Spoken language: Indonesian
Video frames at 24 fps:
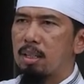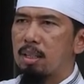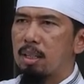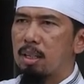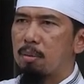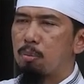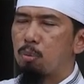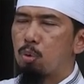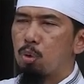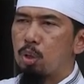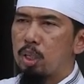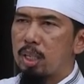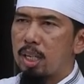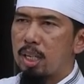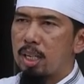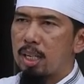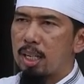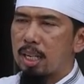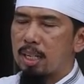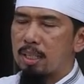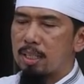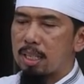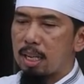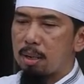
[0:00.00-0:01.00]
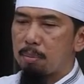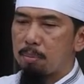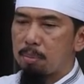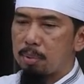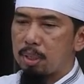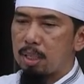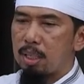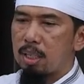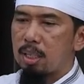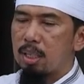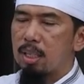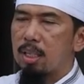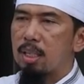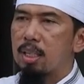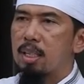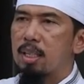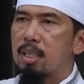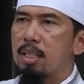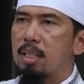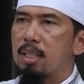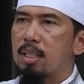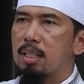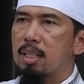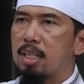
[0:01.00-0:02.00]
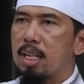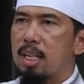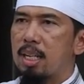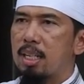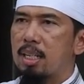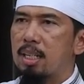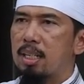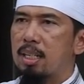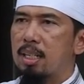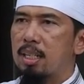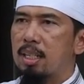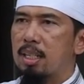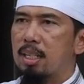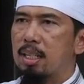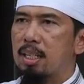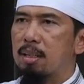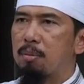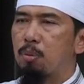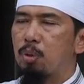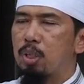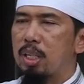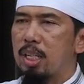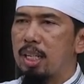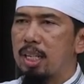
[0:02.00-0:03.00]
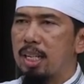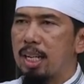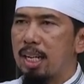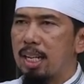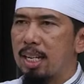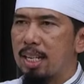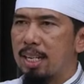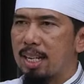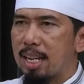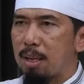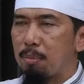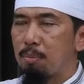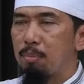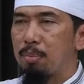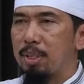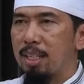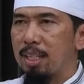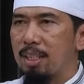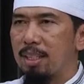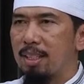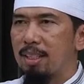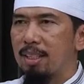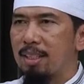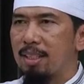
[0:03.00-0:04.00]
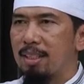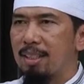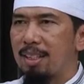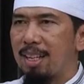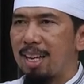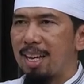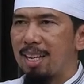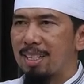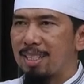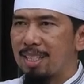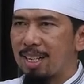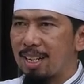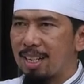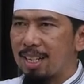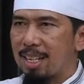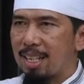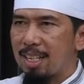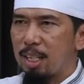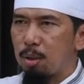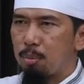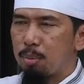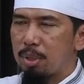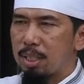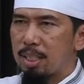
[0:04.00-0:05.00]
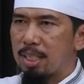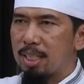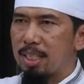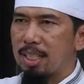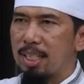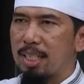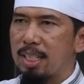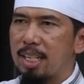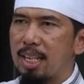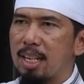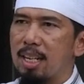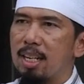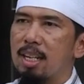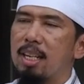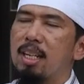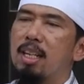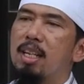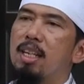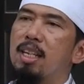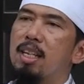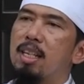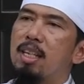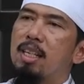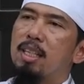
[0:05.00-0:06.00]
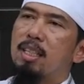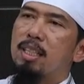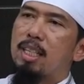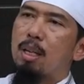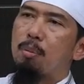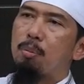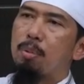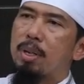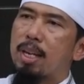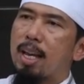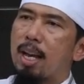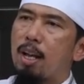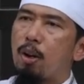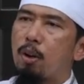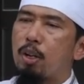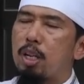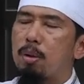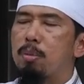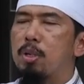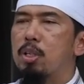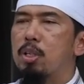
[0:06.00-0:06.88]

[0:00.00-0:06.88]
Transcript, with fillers: kemudian dengan sapi, dan kemudian dengan kambing. Asalkan dia bersendirian. Tapi kalau dia